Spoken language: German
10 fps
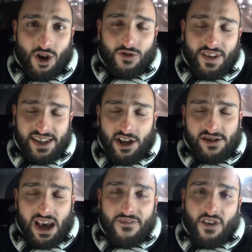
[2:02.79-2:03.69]
und wir sehen
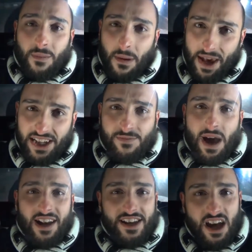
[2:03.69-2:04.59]
uns einfach beim nächsten
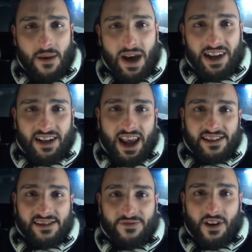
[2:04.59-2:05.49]
Mal hier bei The
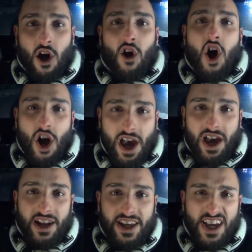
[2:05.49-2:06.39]
Lens TV. Euer
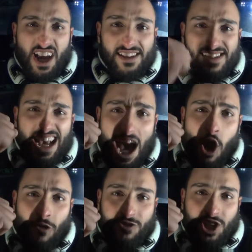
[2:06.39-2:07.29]
Elias
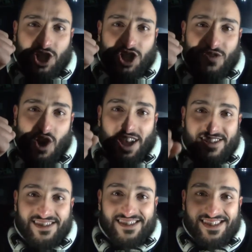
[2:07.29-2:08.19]
auf die
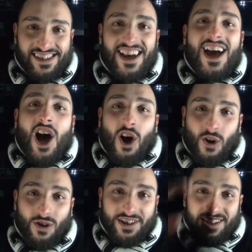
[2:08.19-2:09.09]
Schwarzen
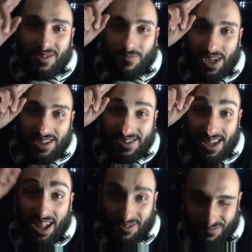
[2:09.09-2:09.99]
und bis
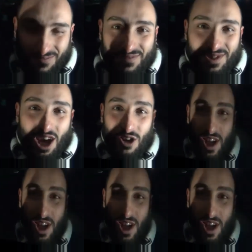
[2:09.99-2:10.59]
dann. Ciao,